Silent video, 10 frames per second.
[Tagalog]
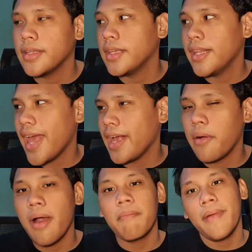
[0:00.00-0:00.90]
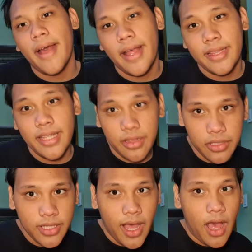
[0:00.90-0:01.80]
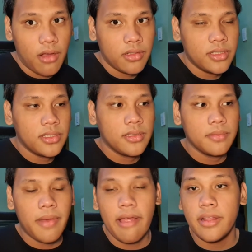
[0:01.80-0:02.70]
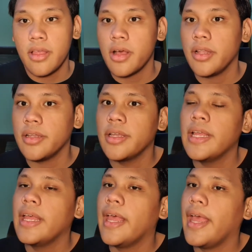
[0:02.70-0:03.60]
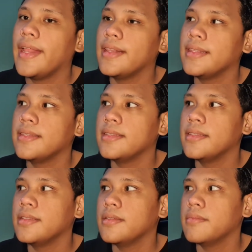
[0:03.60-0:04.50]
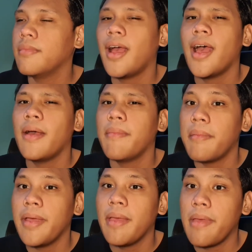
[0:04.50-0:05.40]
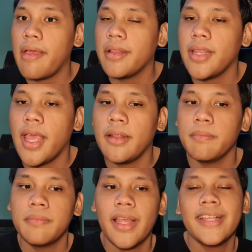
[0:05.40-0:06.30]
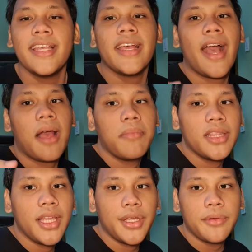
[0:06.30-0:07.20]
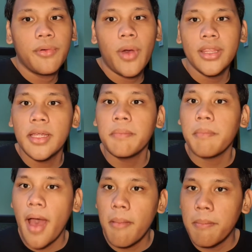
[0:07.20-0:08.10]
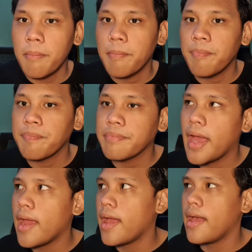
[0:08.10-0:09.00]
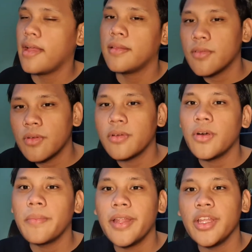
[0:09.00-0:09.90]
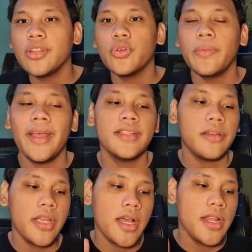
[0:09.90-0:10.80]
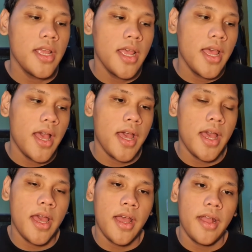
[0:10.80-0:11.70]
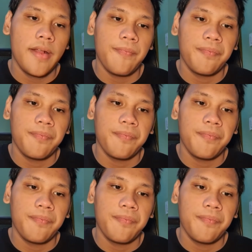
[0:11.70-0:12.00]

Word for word: ginagawa pa dito sa house para doon and uh, mamaya meron din kasi ikakabit na yung water pump para ah, umano yung tubig. So, yan. Uh, ah,